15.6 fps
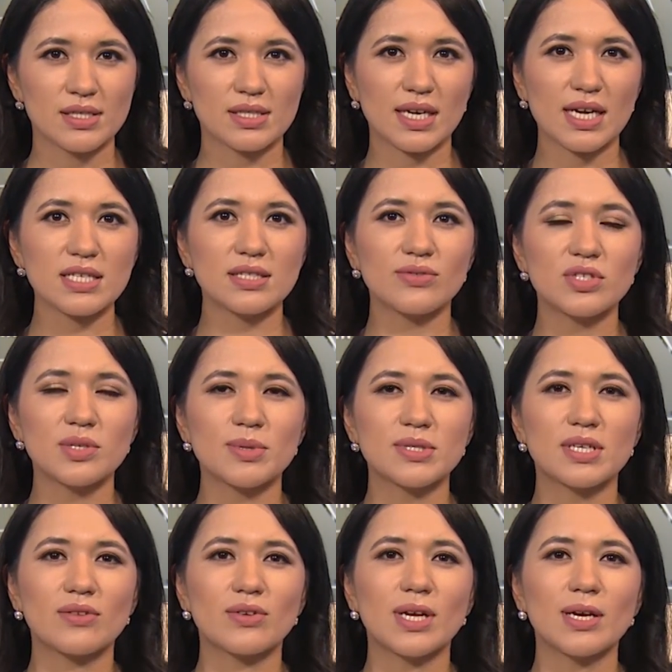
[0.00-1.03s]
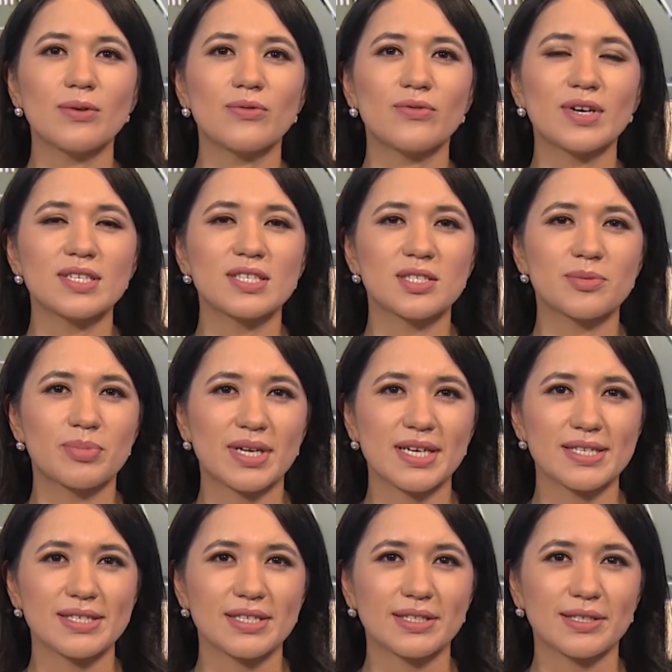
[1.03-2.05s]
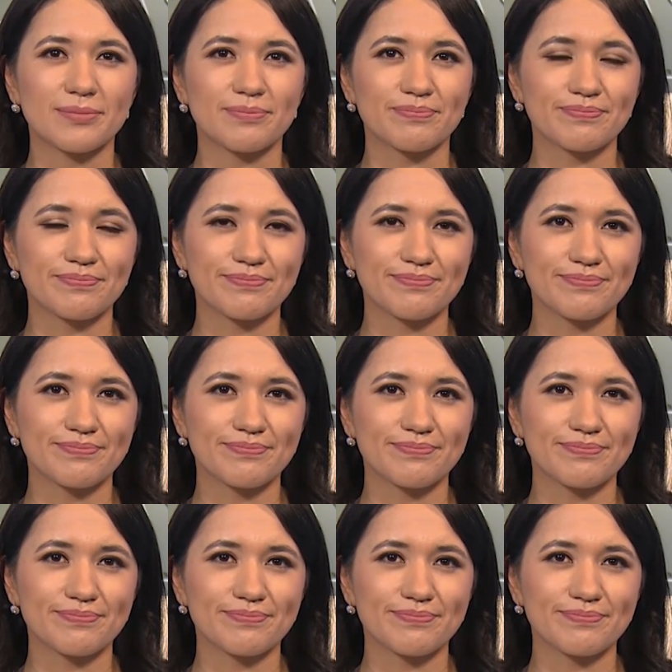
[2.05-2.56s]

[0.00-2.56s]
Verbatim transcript: Здравствуйте, поздравляем вас с праздником.